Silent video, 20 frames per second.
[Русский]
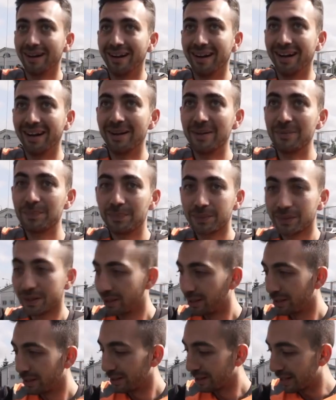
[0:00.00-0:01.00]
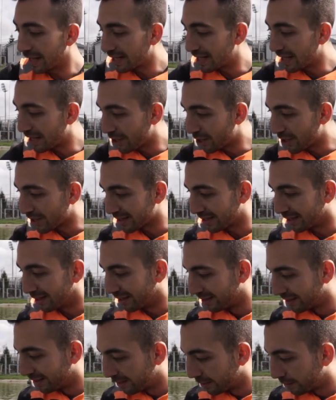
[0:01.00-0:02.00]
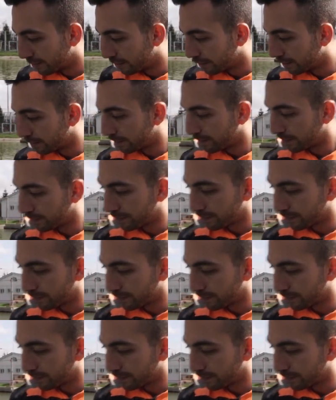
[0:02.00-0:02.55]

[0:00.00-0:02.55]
Ну, вставляй. Я серьезно? Вставляй.